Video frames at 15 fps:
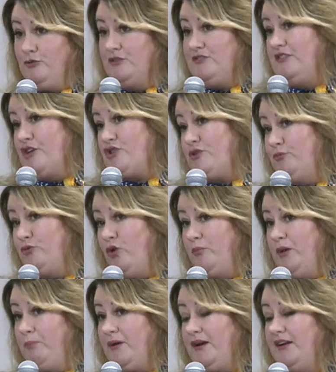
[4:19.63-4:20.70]
То есть в нашем
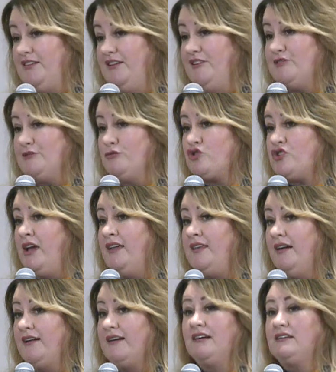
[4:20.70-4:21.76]
доме проходили
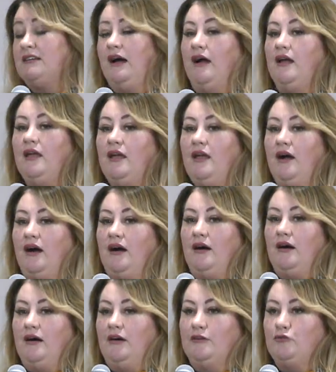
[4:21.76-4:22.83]
служения, когда
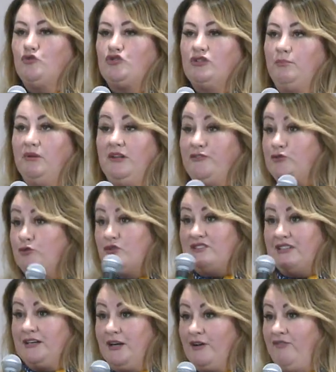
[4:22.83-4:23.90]
э, нужно было все
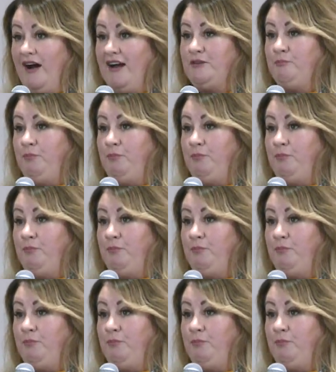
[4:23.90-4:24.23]
закрывать,